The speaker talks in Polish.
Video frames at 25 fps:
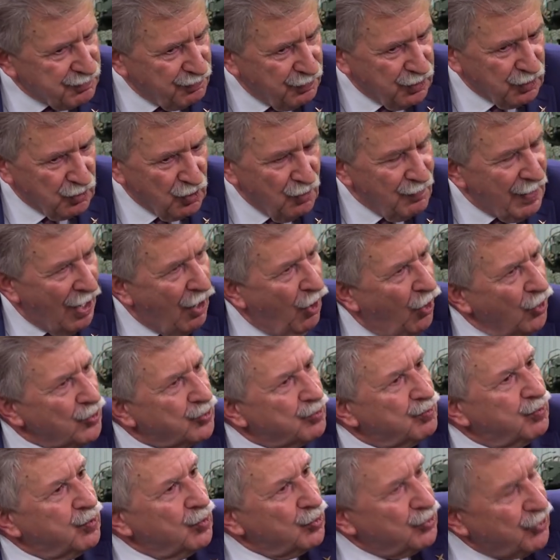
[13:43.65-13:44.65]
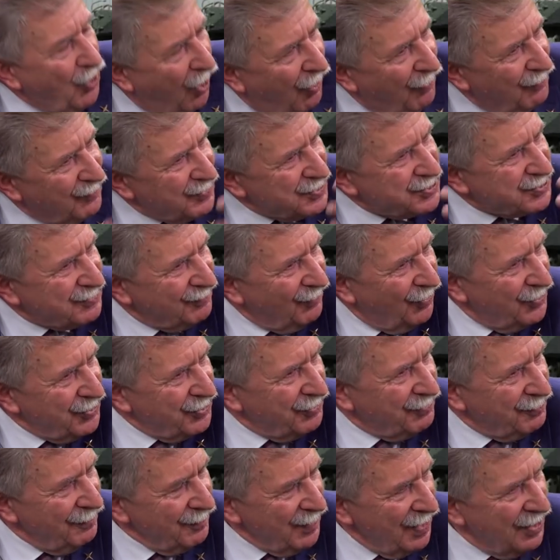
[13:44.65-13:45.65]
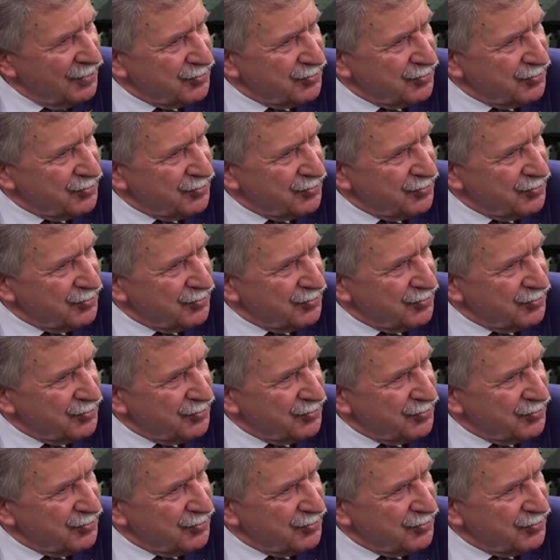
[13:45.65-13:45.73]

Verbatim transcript: próba odbudowy swoich,